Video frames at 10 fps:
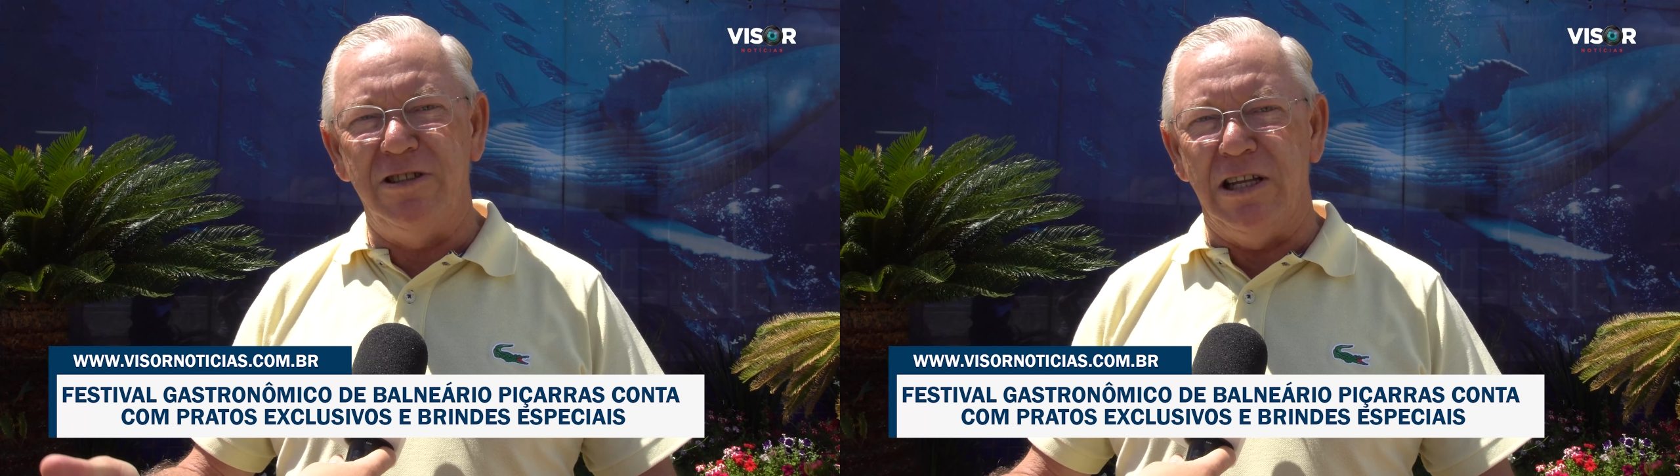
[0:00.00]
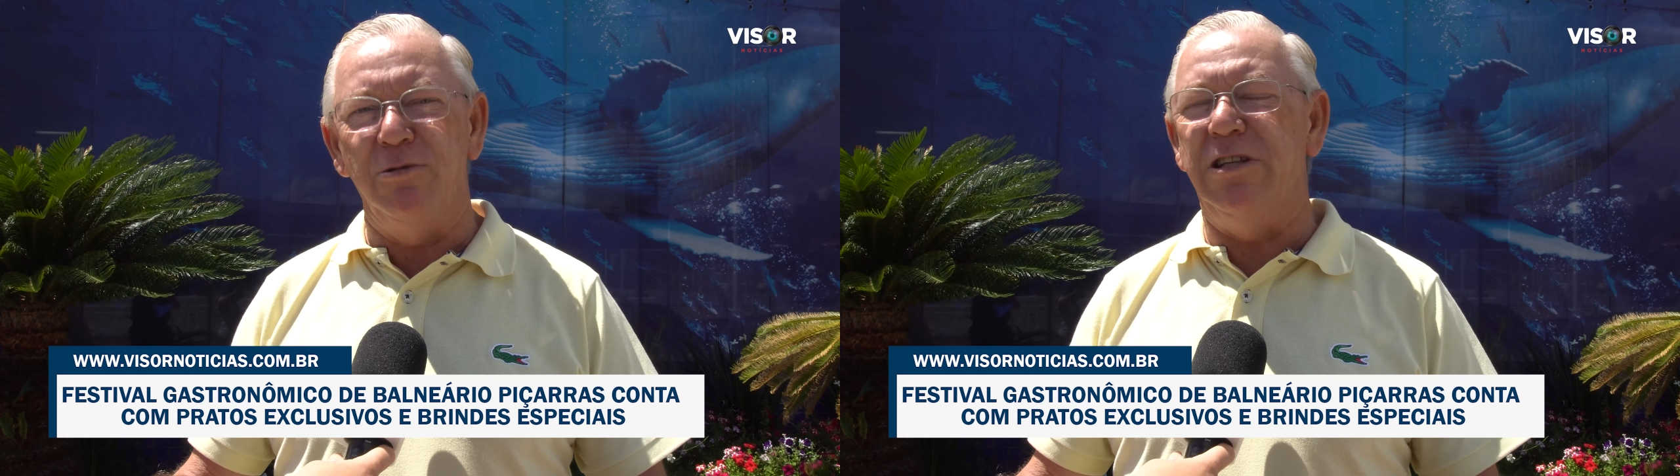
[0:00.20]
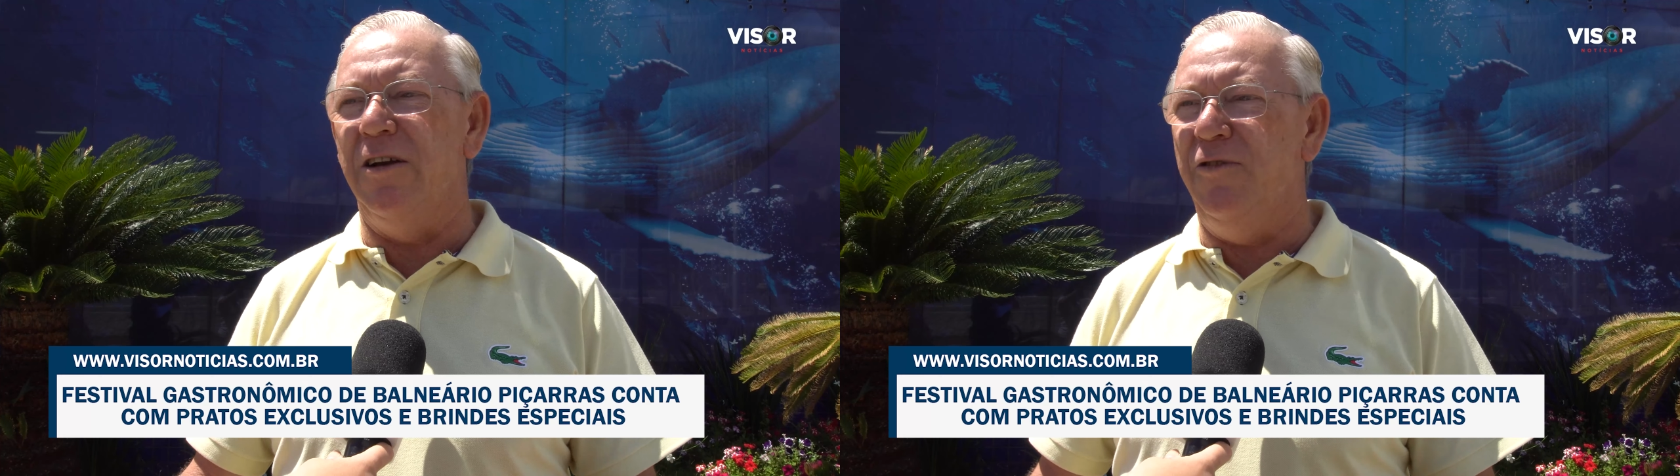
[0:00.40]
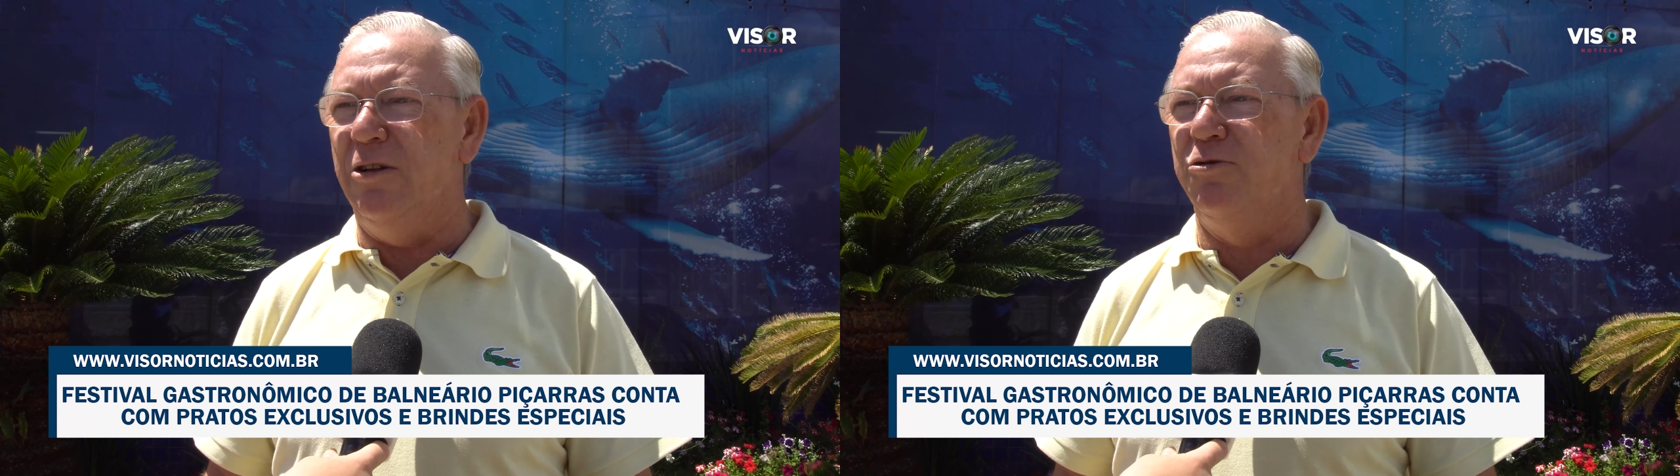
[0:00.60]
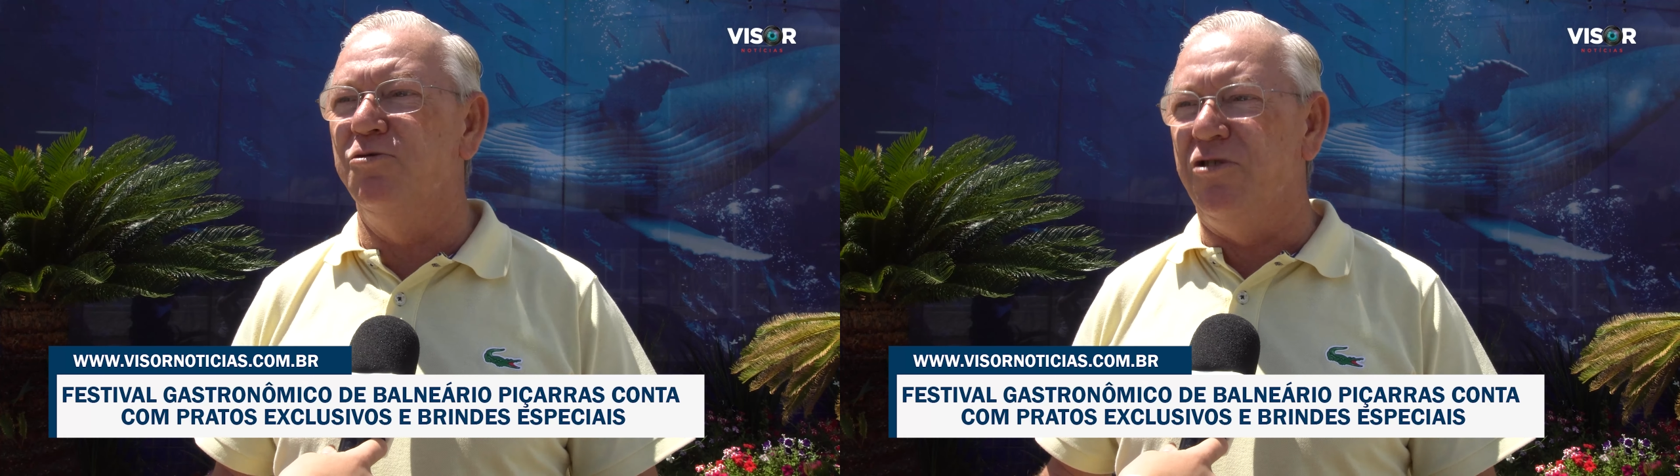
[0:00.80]
que serão
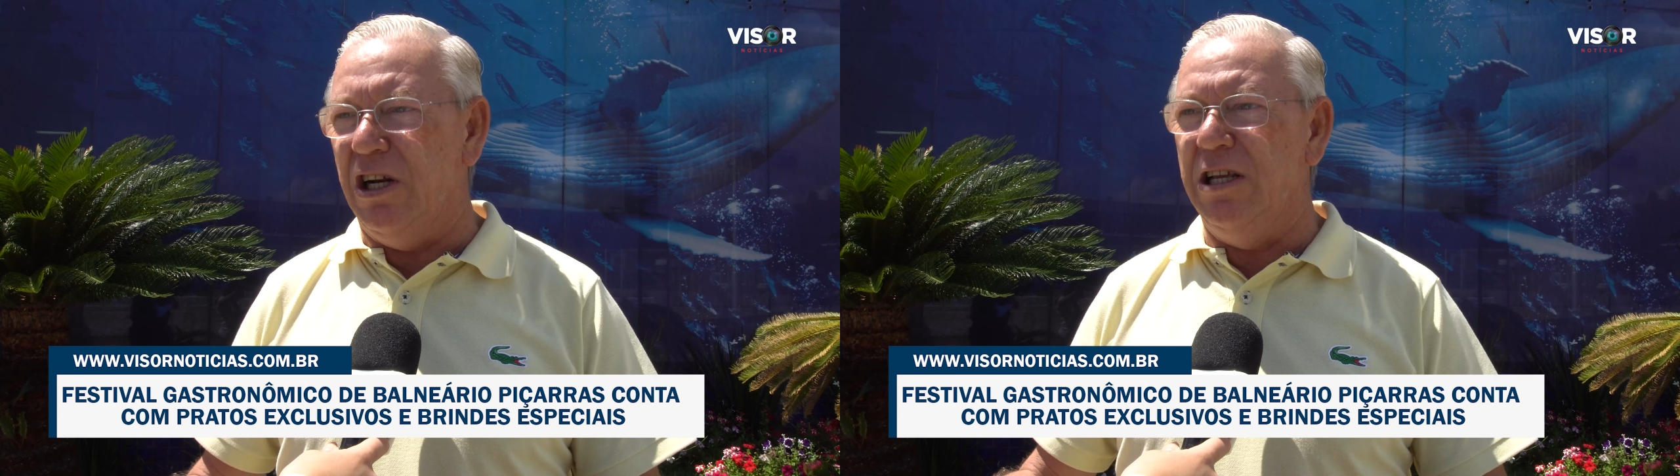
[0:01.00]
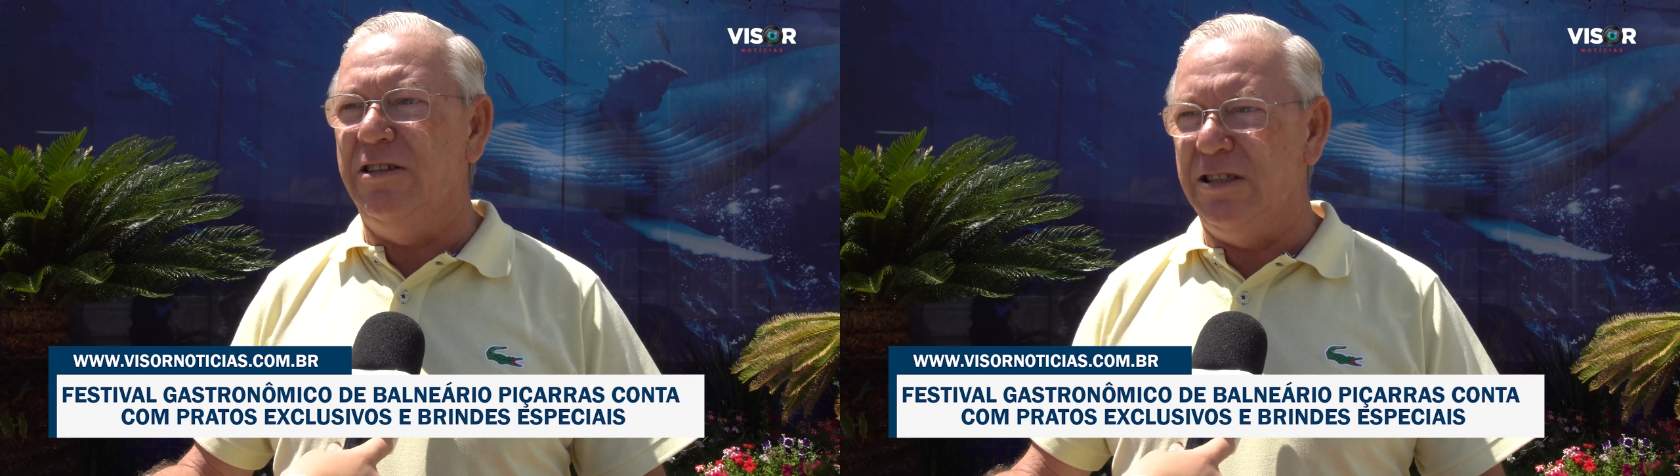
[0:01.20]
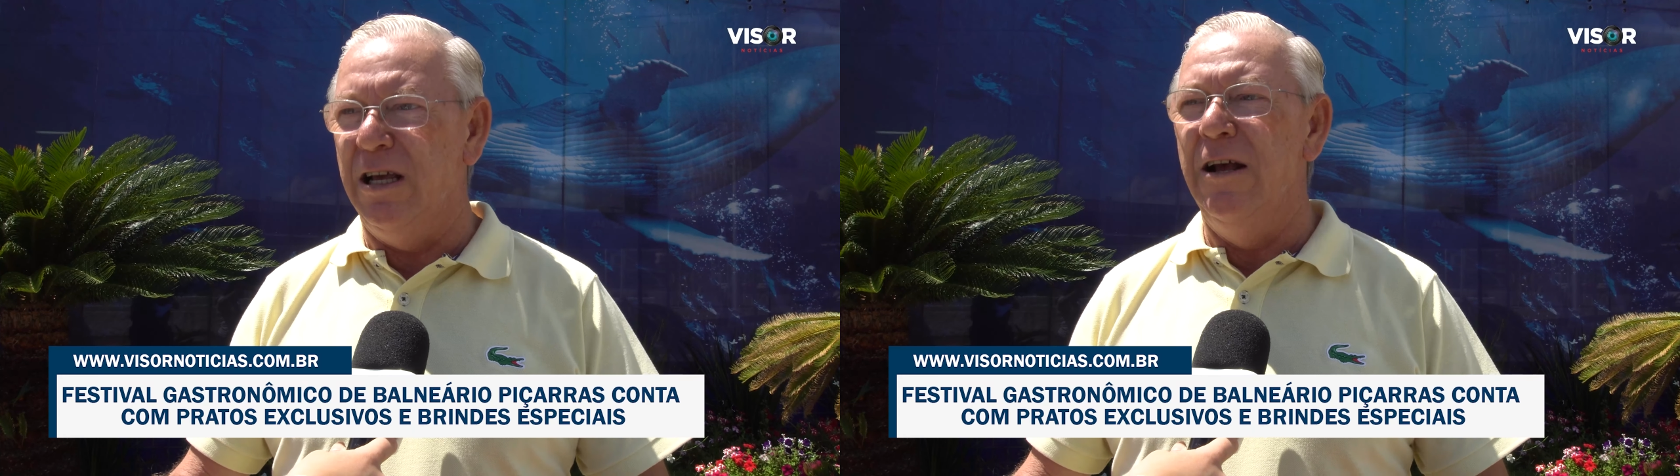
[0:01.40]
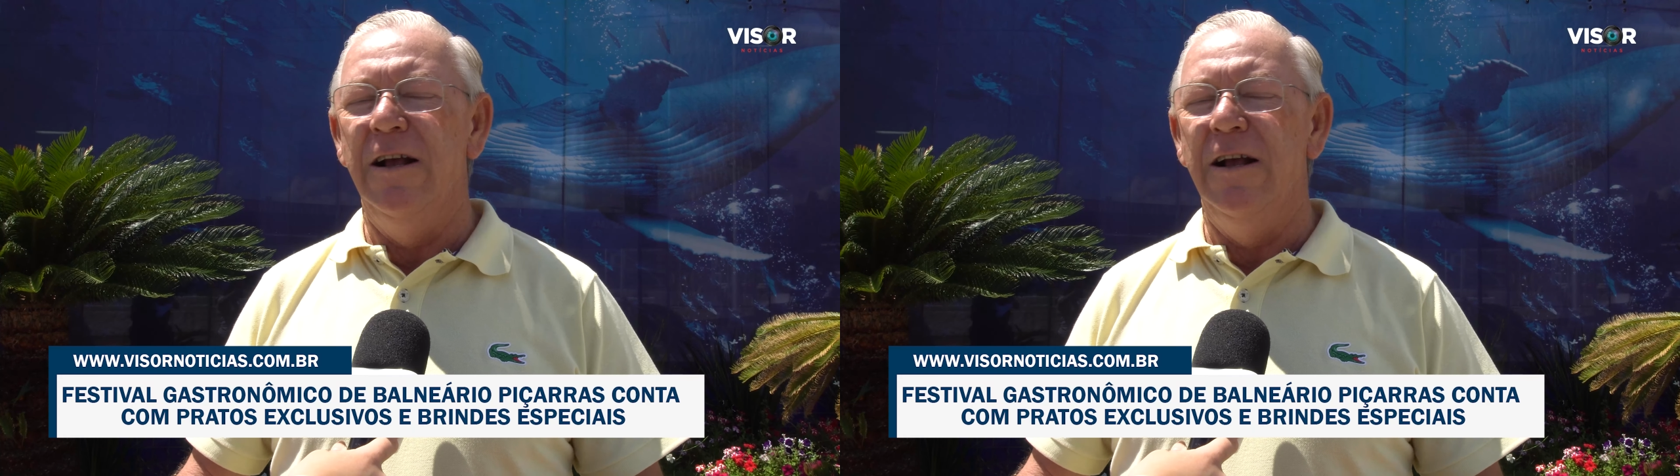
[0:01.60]
servidos os drinks